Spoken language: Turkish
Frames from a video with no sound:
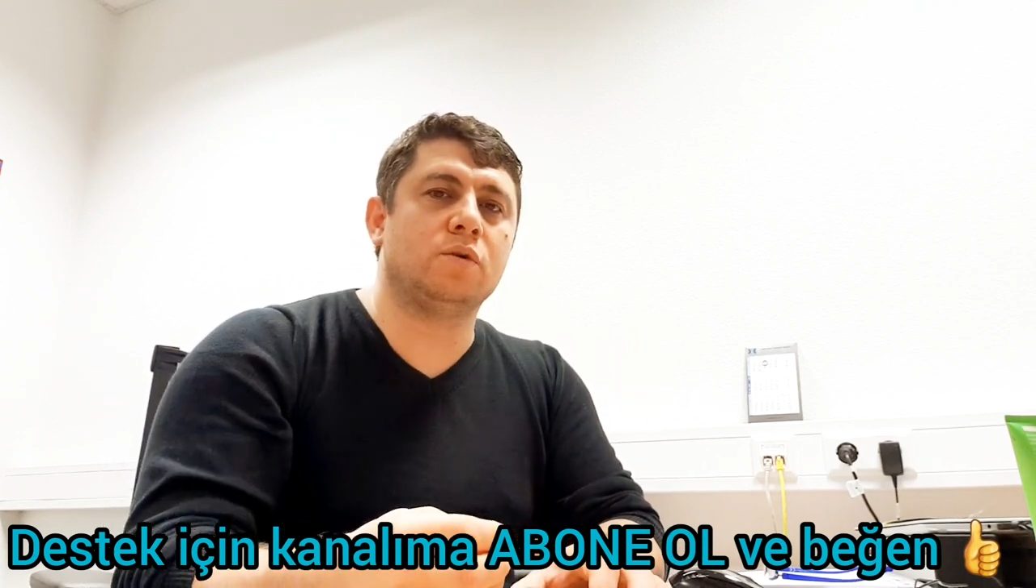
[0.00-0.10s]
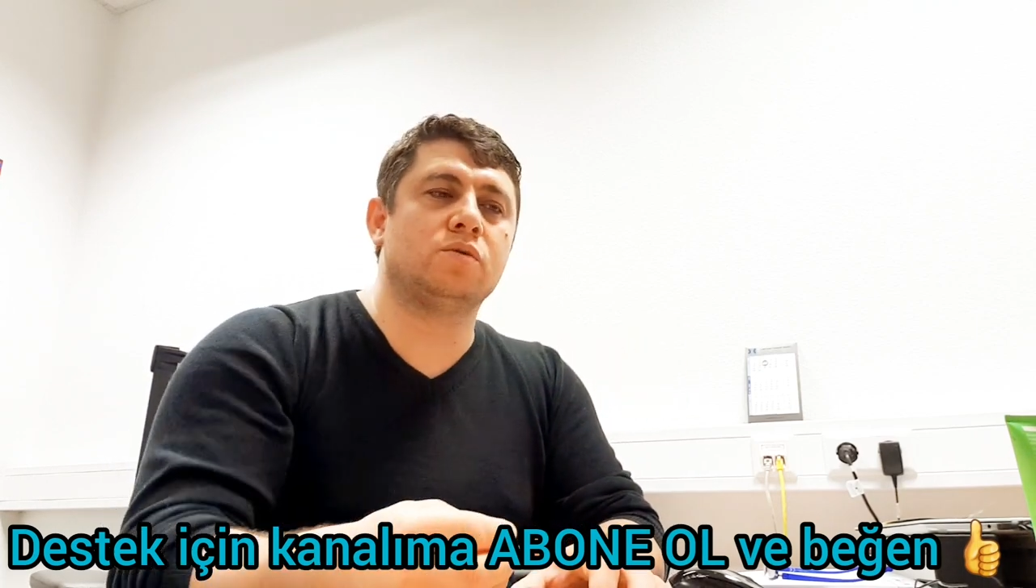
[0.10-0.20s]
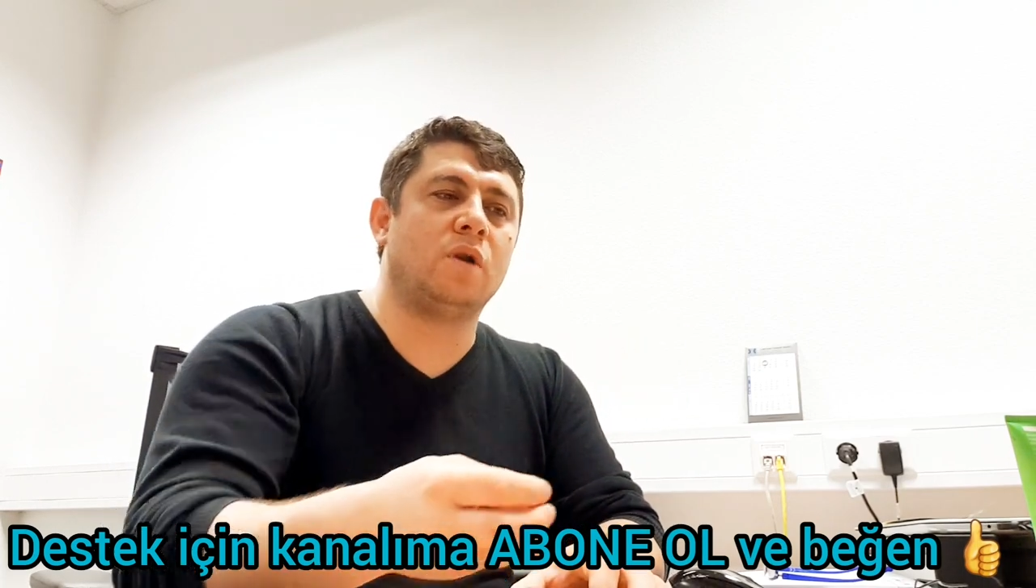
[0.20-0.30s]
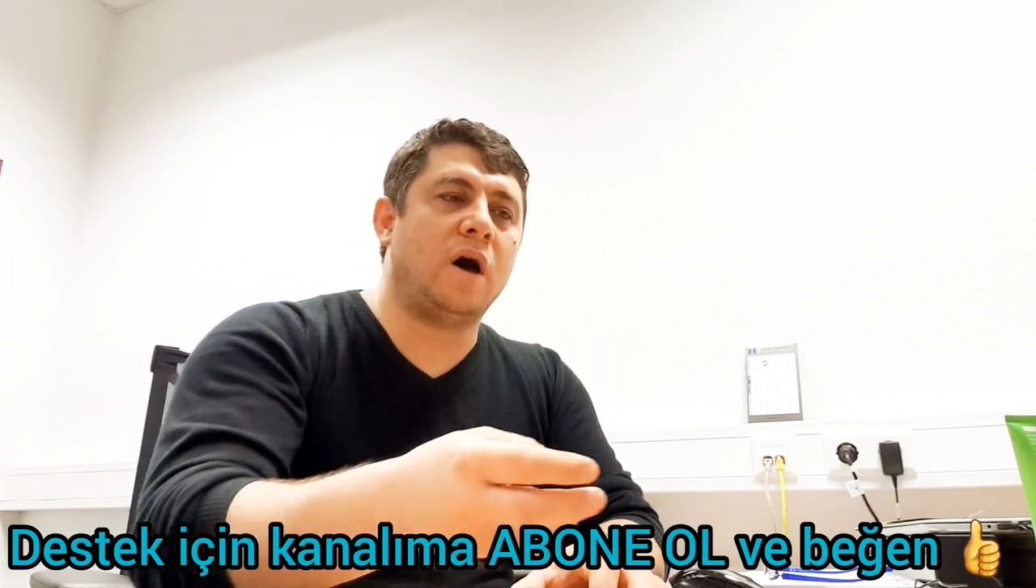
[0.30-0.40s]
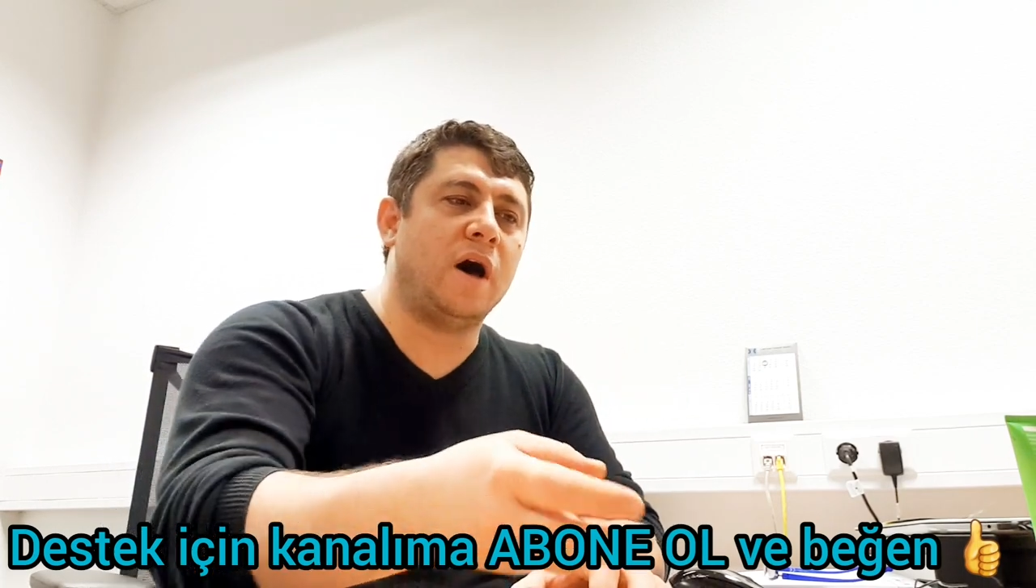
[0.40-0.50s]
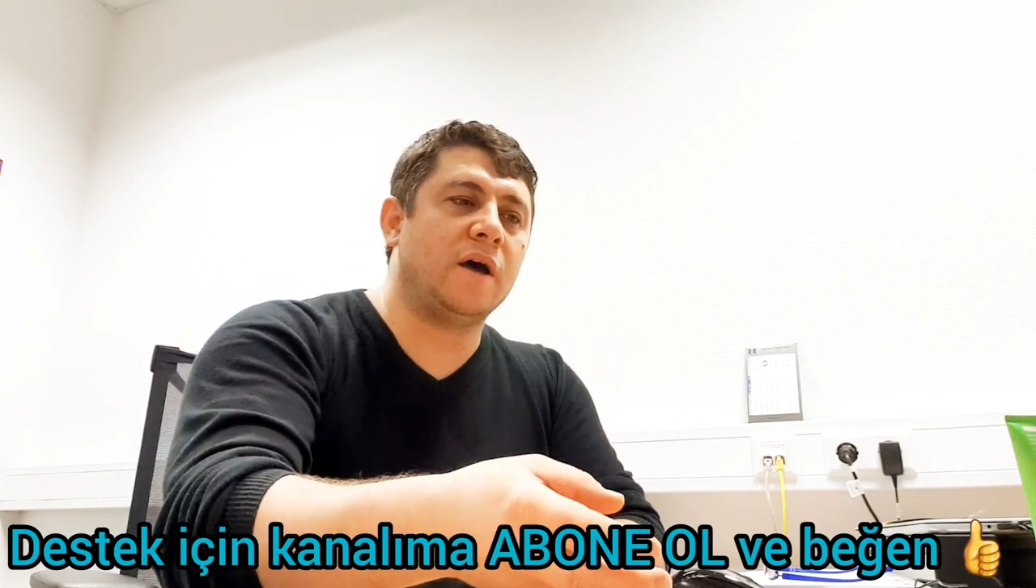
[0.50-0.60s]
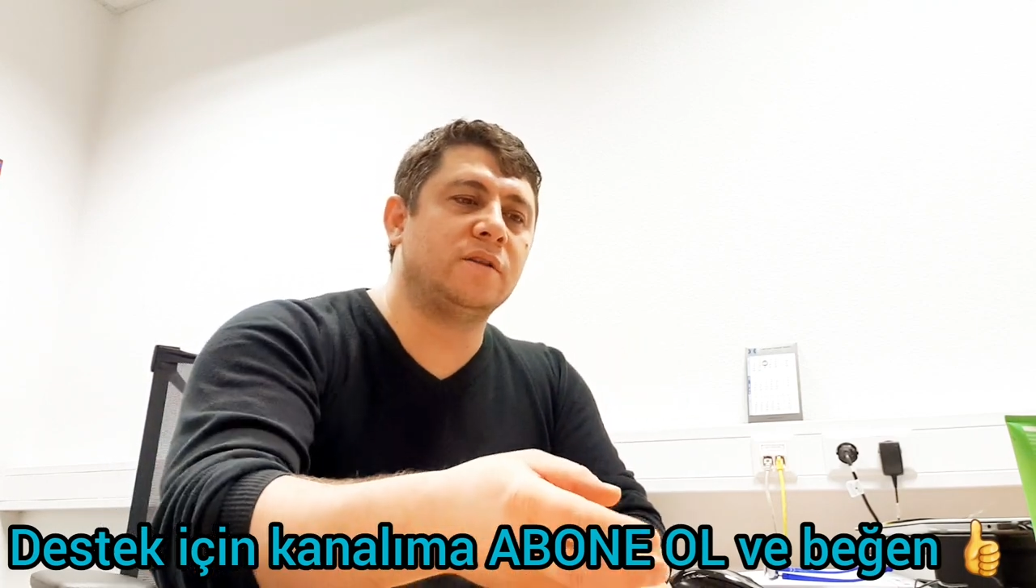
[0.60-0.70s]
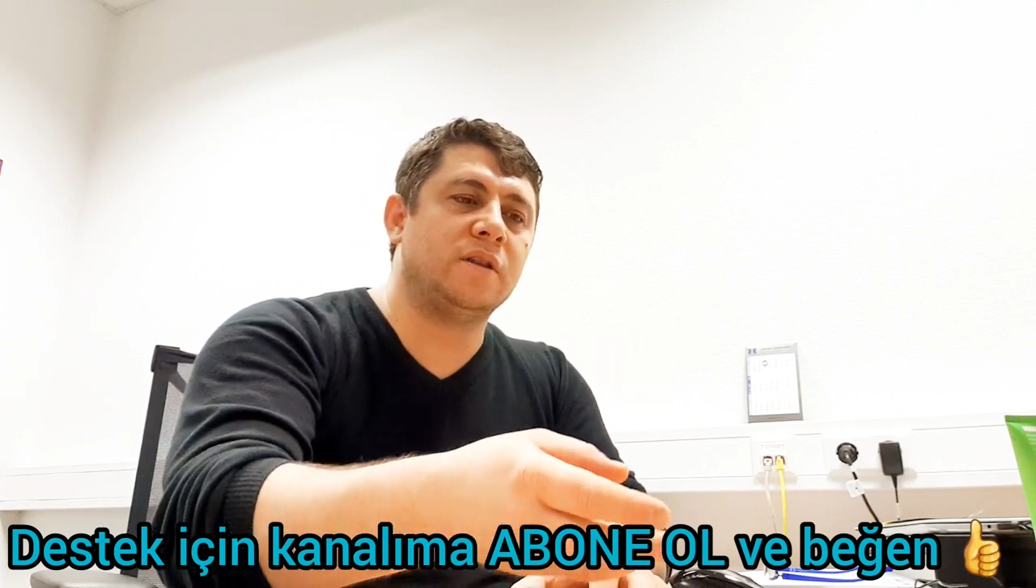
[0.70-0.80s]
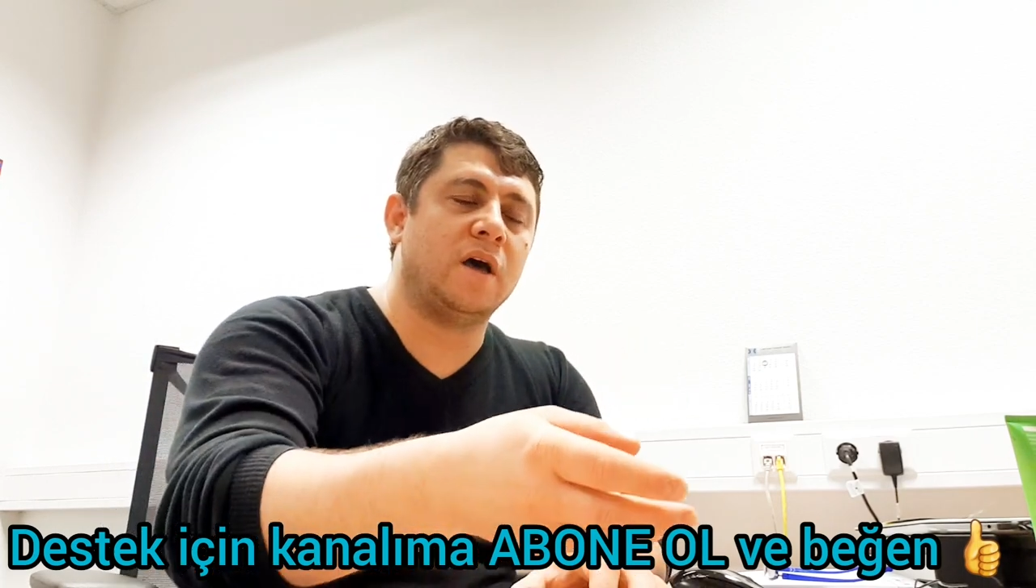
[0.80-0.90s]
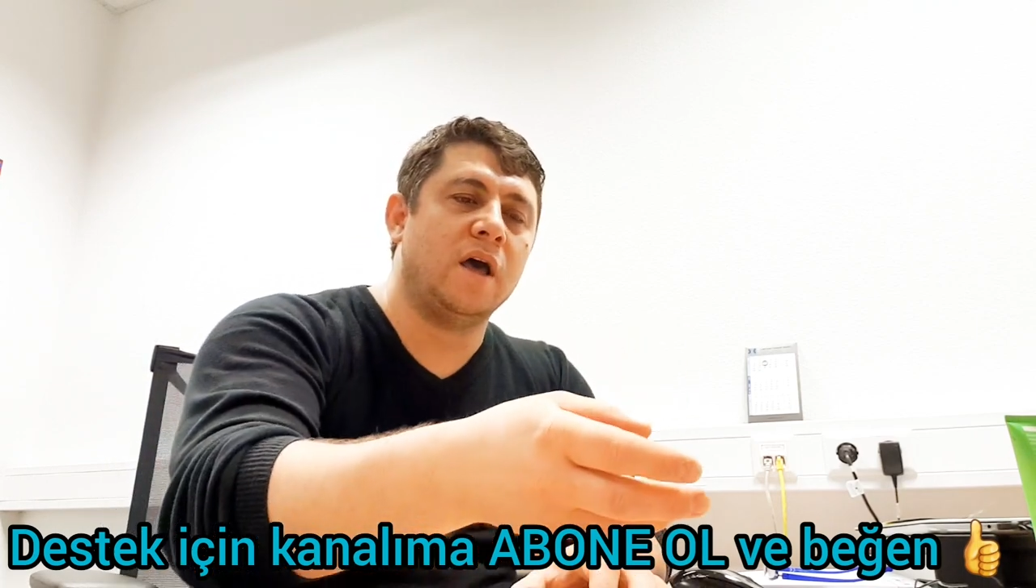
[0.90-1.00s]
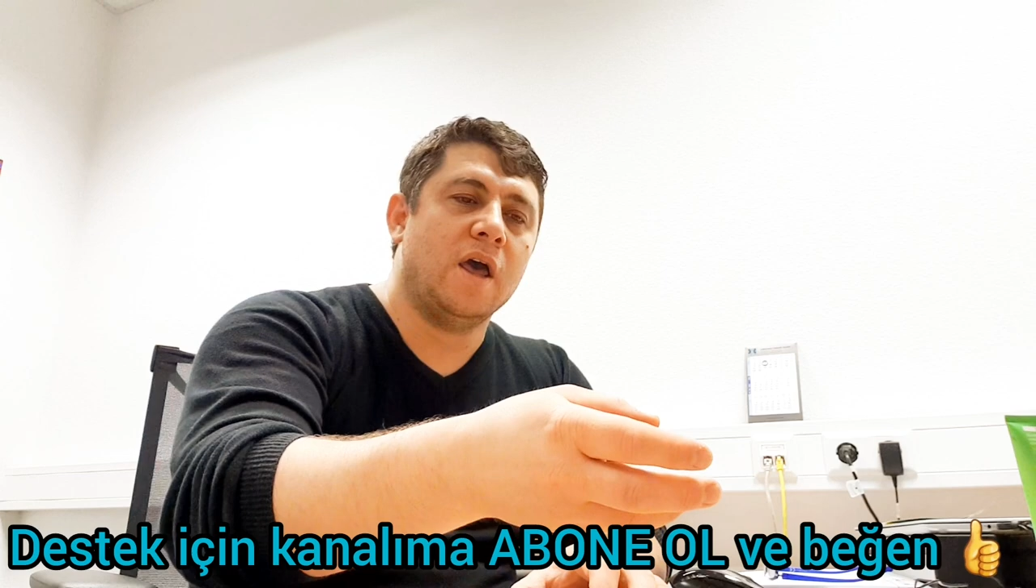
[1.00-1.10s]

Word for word: olsun anında